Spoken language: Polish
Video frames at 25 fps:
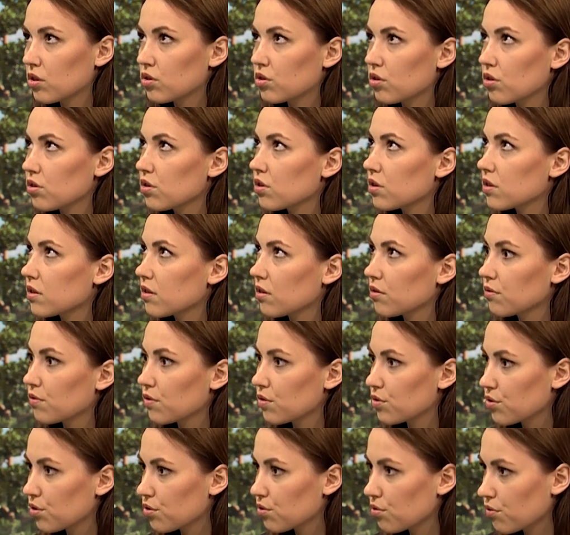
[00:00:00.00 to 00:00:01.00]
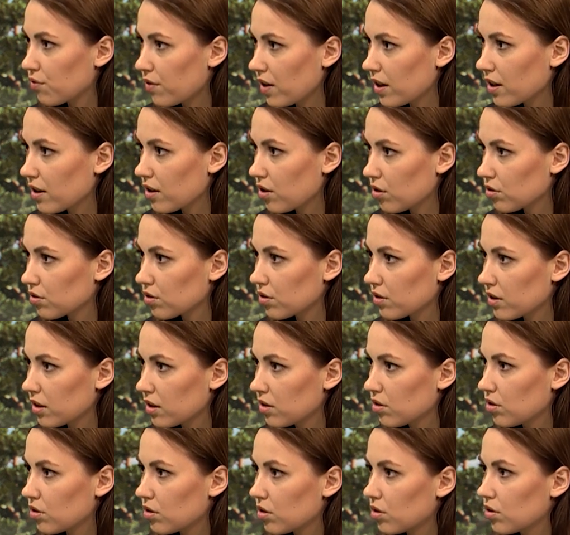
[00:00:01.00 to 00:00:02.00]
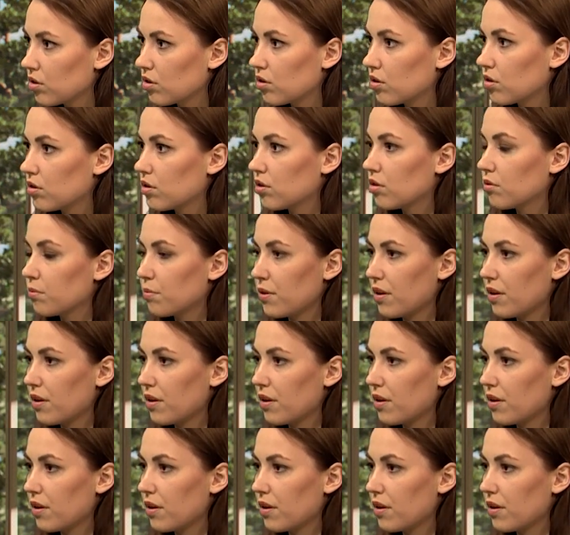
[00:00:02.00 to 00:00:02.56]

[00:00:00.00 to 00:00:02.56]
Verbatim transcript: ktoś chce odwrócić uwagę od tego mhm.